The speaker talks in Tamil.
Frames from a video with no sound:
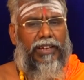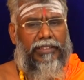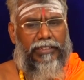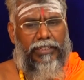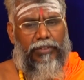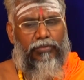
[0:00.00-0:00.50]

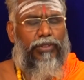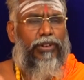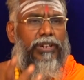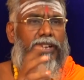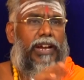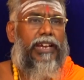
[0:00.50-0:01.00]
அது எவ்வளோ
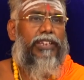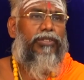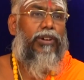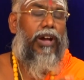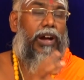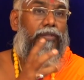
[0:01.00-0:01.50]

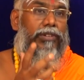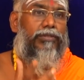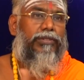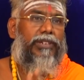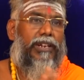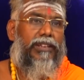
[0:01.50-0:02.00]
காயுதோ
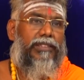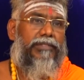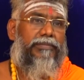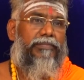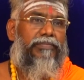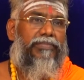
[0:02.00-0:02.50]
அவ்வளவும் நல்லது
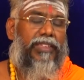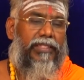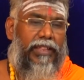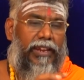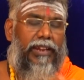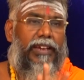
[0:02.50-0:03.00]

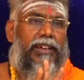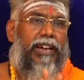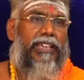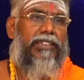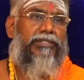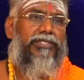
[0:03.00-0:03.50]
நல்லா
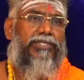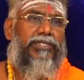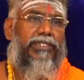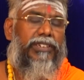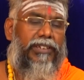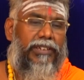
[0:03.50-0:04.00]
காய
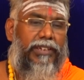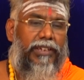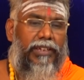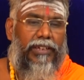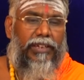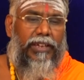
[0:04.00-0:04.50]
வச்சுட்டு
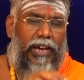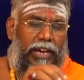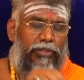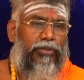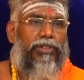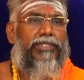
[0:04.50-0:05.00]

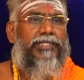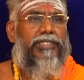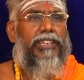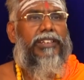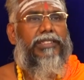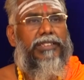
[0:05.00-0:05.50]
அதோடு
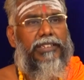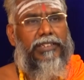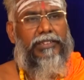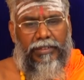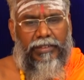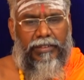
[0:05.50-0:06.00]
சேர்ந்து
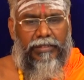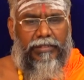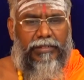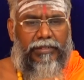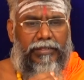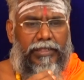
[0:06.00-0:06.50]

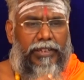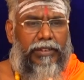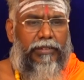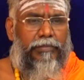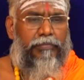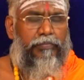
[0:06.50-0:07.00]
இந்த
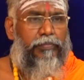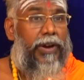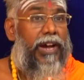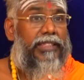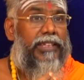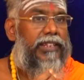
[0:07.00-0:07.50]

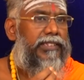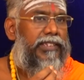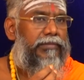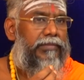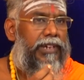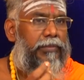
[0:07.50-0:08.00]

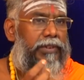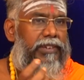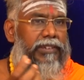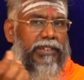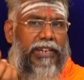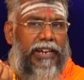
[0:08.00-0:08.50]
பாதரசம்
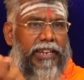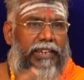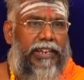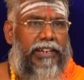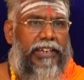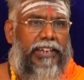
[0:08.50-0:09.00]
அப்படின்னு கடையில்
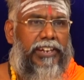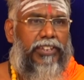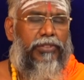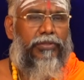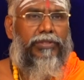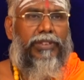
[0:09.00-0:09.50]
கேட்டால்
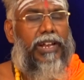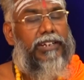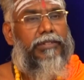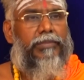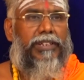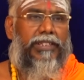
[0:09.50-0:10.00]
கிடைக்கும் இந்த
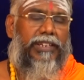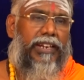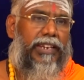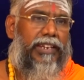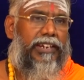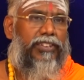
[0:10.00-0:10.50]
நாட்டு மருந்து
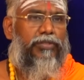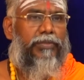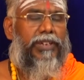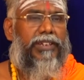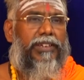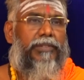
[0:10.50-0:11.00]
கடையில் கிடைக்கும்
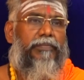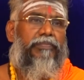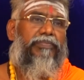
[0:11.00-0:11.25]
பாருங்கள்